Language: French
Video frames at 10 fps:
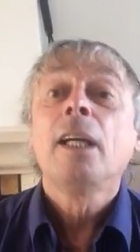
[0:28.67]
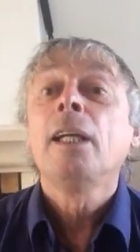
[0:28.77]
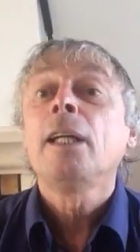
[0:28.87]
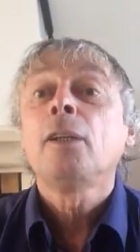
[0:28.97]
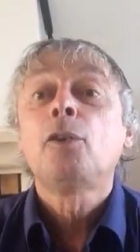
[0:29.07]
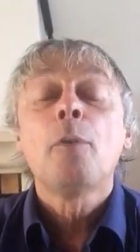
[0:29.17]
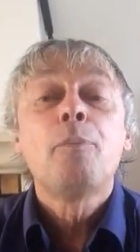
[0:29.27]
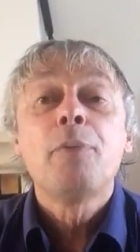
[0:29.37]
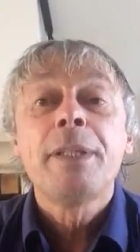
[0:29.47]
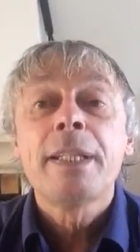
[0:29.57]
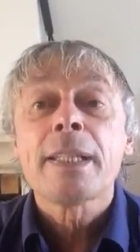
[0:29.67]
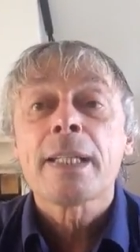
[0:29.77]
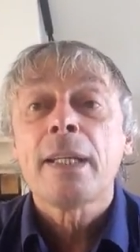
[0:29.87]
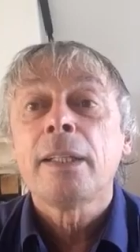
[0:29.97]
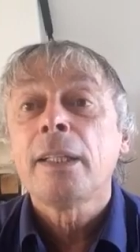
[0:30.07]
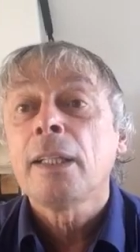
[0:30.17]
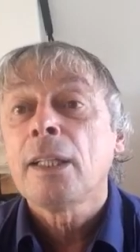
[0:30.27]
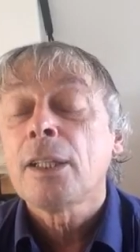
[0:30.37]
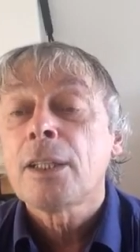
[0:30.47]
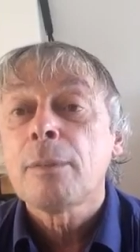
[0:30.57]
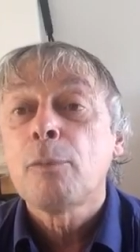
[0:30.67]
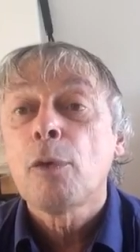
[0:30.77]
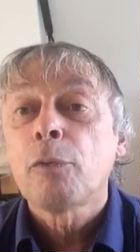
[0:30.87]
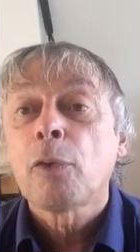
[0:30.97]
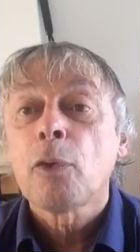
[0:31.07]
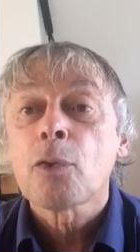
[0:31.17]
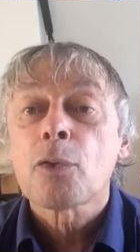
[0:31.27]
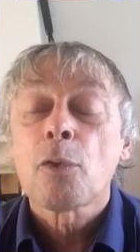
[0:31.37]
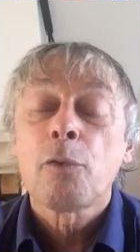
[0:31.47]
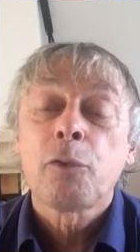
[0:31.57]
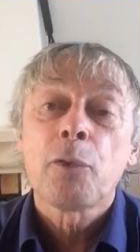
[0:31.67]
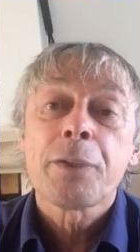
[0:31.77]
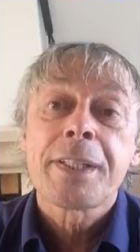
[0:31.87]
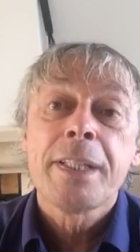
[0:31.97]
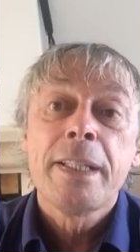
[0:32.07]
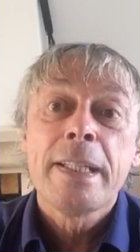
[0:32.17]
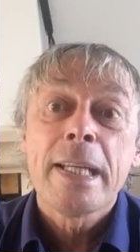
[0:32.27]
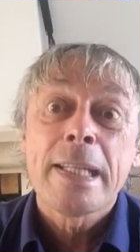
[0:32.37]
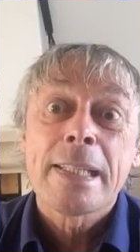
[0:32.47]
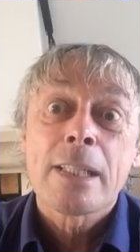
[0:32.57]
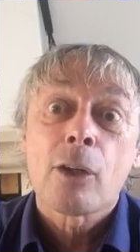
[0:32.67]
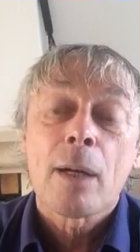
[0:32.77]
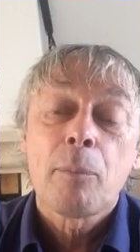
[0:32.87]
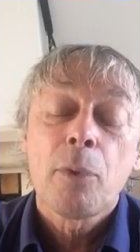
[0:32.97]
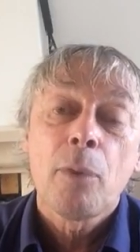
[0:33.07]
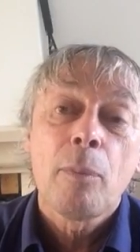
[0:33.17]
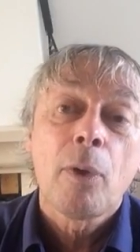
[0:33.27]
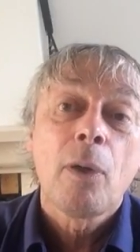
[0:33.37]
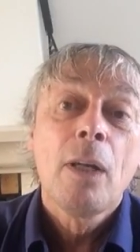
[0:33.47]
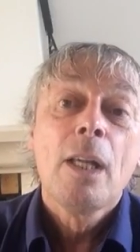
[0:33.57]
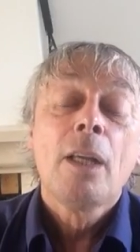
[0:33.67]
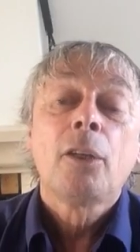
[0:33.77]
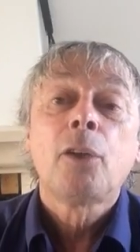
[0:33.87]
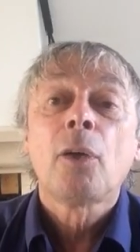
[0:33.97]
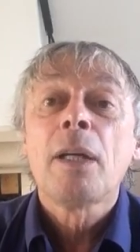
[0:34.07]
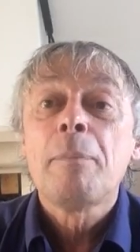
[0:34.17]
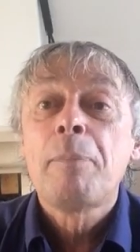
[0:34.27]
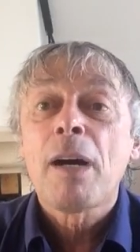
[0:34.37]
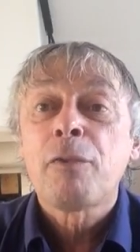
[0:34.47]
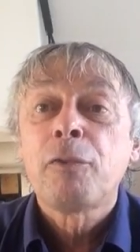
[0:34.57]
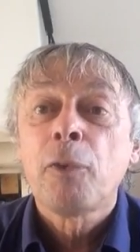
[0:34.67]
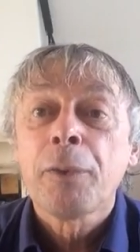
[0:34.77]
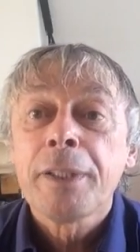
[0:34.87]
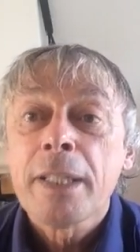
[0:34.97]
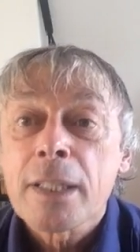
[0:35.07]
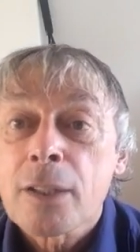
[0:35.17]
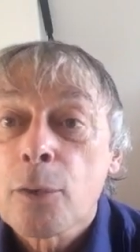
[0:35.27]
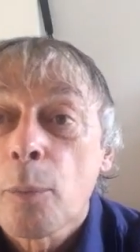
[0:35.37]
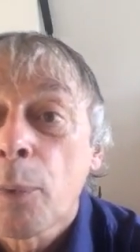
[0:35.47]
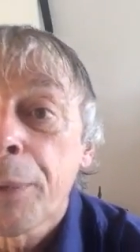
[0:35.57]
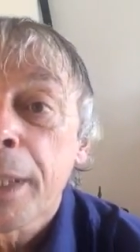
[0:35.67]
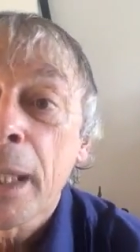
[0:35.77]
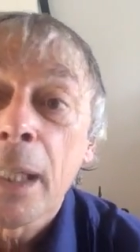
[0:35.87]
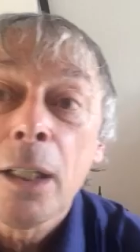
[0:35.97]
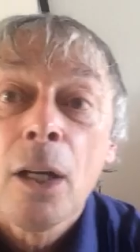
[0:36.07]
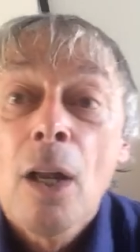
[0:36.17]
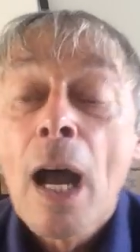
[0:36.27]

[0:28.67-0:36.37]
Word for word: Et depuis des années, l'équipe de France s'enfonce inexorablement dans les bas-fonds des nations mondiales.